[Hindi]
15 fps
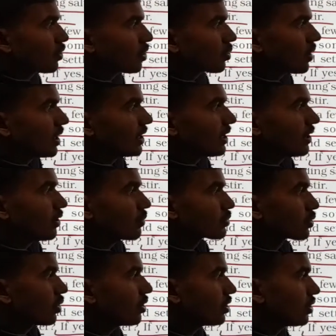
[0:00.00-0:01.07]
स्मॉल क्वांटिटी ऑफ
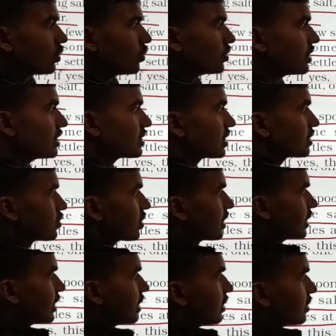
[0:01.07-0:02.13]
सोल्ट टू दिस
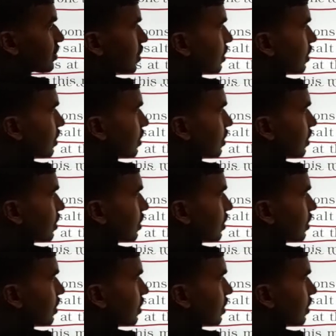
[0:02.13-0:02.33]
सेचूरेटेड